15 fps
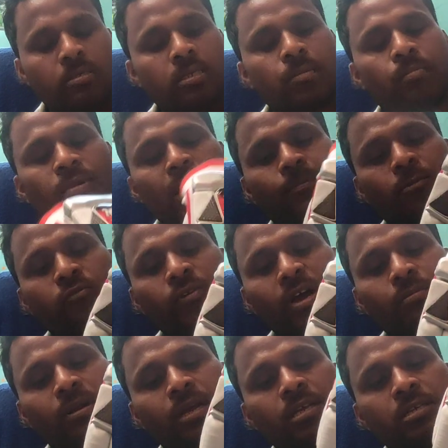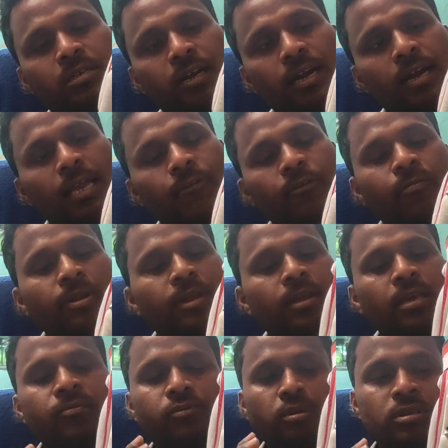सब में आपको फाइबर की शीट लगी हुई
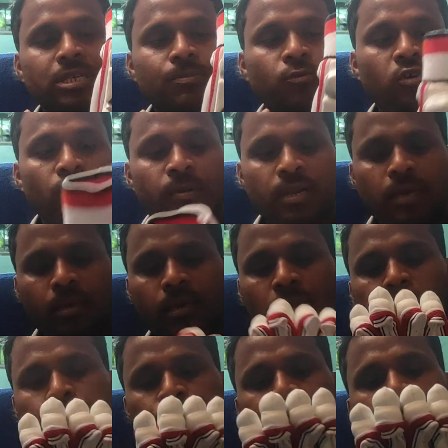मिलेगी फुल सपोर्ट मिलेगी